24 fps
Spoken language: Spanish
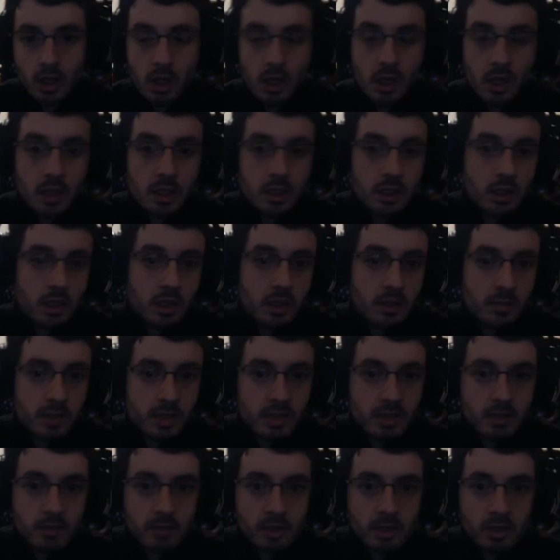Si tenéis
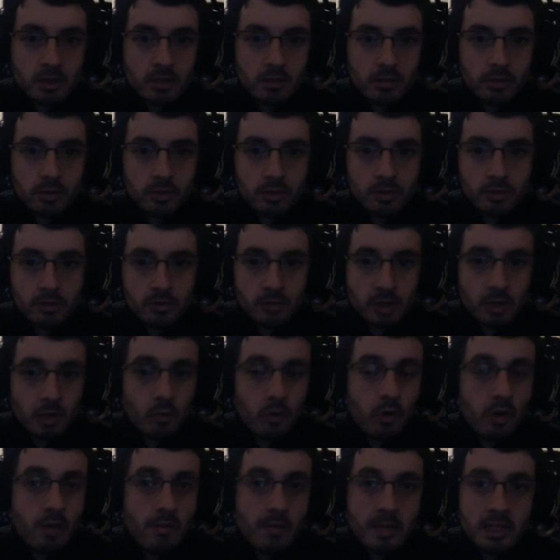más de brillo, pues
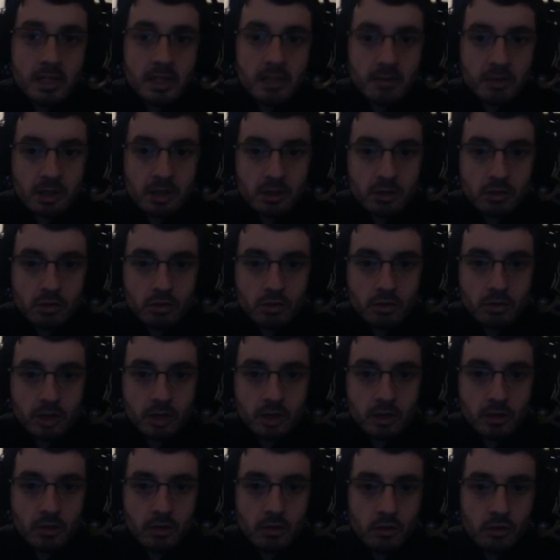una, más de brillo nos hubiera
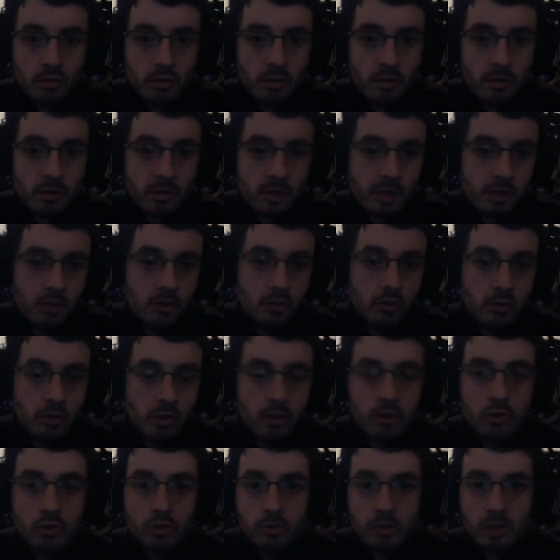dado los 9.000, con lo
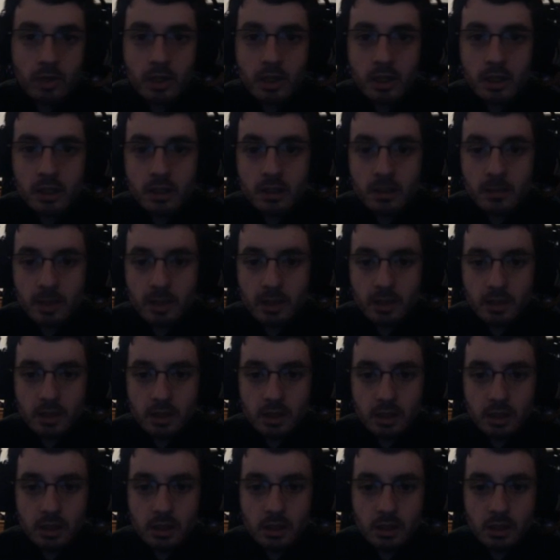cual 8.000 cada semana si
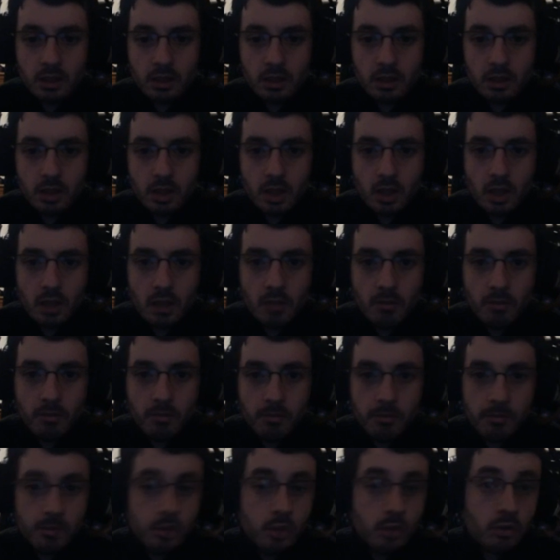lo tenéis.
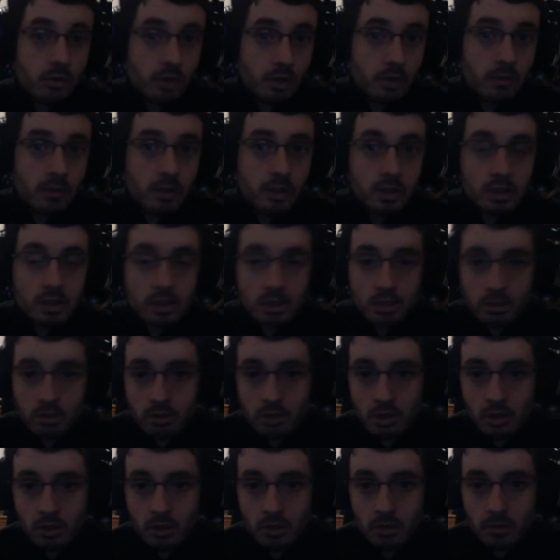Yo ya visteis que no
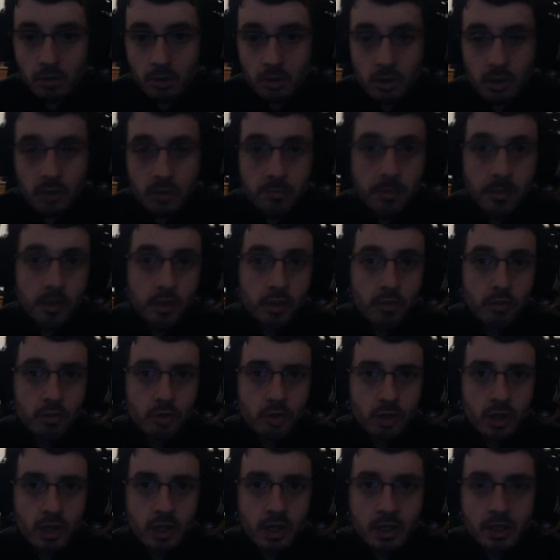tengo pocas. Pero si
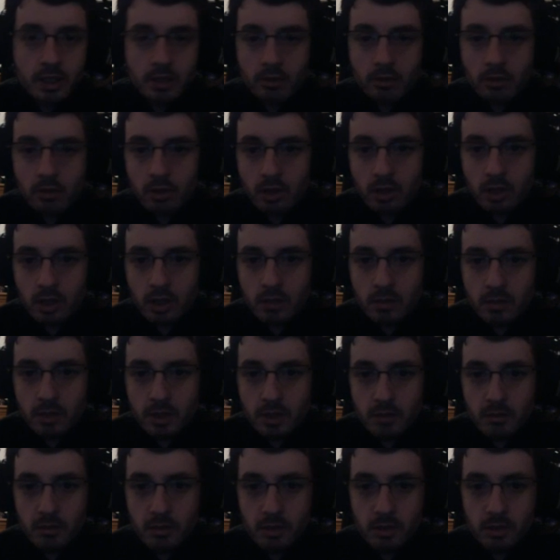buscáis, seguro que tenéis más
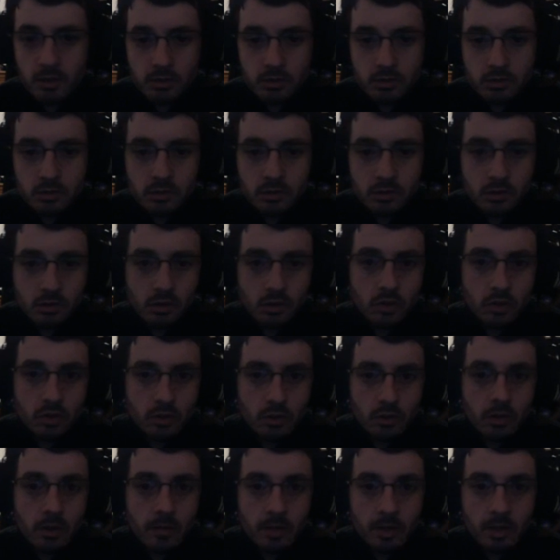de brillo. Yo
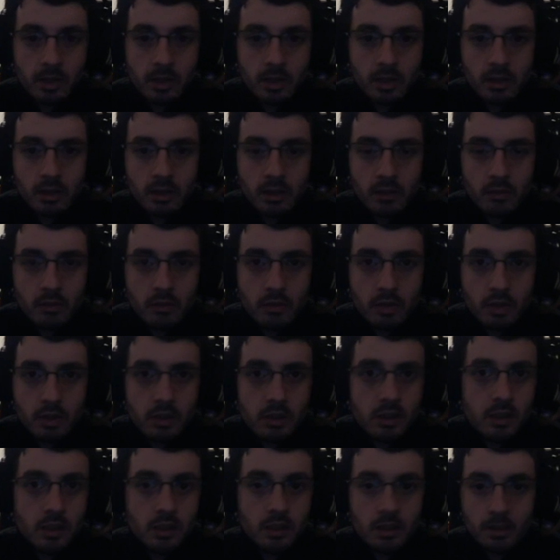seguramente tendré alguna
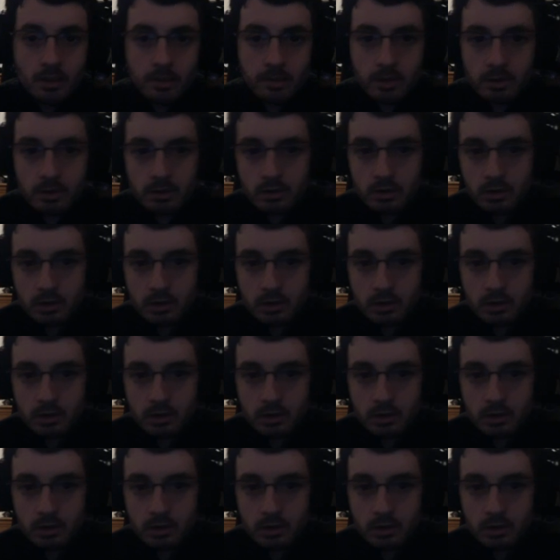distinta, pero...